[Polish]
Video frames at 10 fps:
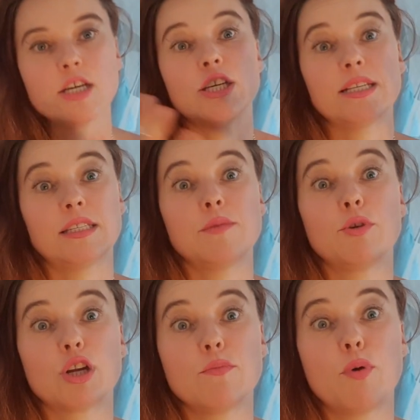Jestem
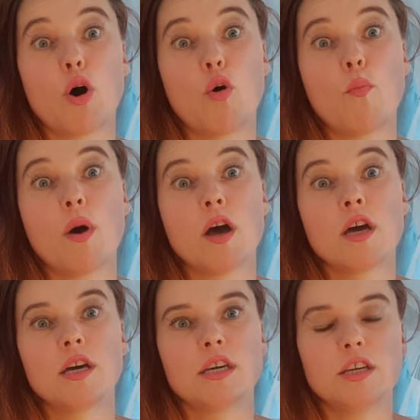rybą
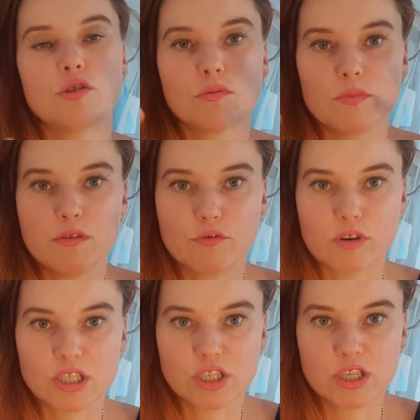i to my
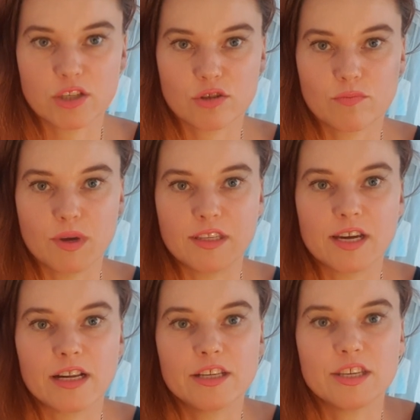właśnie są
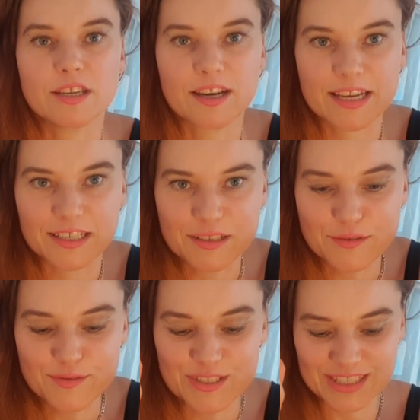medialni i
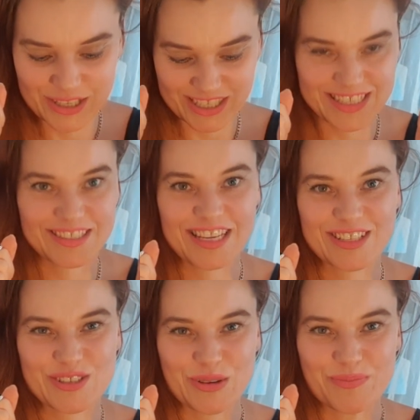kreatywni, tak,
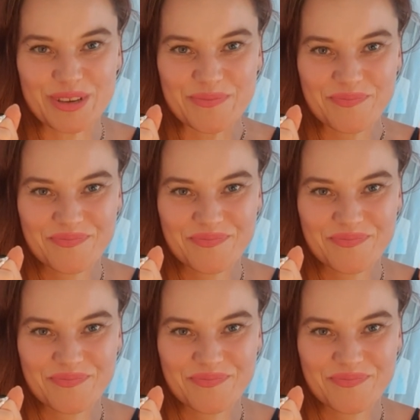tak sobie.